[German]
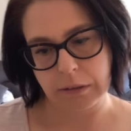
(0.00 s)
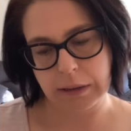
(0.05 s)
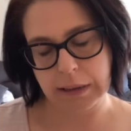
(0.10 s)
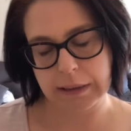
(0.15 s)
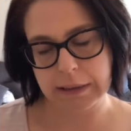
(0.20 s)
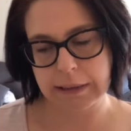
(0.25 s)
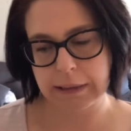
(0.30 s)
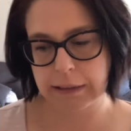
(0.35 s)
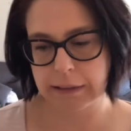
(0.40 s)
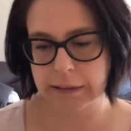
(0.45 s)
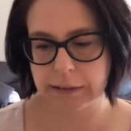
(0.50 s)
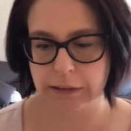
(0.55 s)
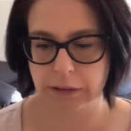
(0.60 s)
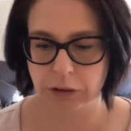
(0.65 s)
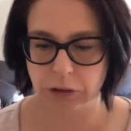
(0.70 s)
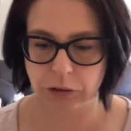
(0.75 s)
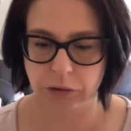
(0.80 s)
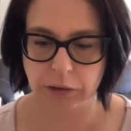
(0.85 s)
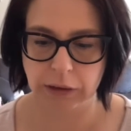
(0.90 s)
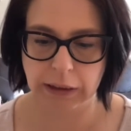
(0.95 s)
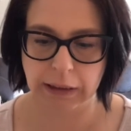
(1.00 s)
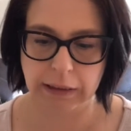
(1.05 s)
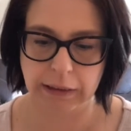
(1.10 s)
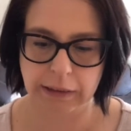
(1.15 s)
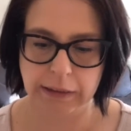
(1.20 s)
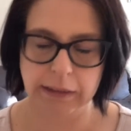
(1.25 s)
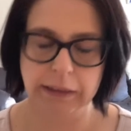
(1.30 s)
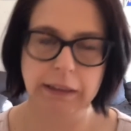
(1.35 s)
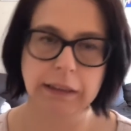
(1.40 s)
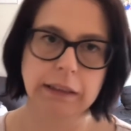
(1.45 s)
Das hat sich schon
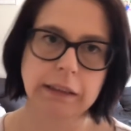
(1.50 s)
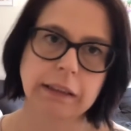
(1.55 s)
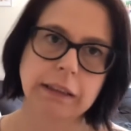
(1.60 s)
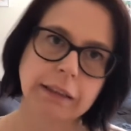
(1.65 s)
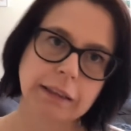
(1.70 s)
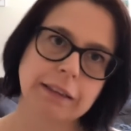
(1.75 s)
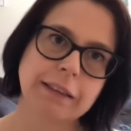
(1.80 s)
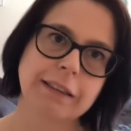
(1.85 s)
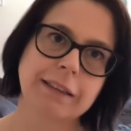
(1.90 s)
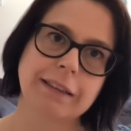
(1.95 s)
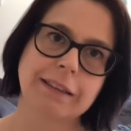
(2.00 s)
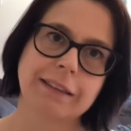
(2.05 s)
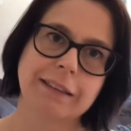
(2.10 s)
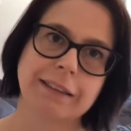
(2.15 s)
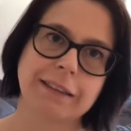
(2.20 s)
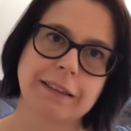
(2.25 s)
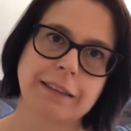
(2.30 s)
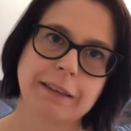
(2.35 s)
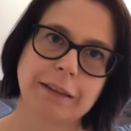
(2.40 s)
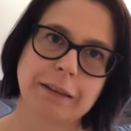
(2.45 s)
erledigt.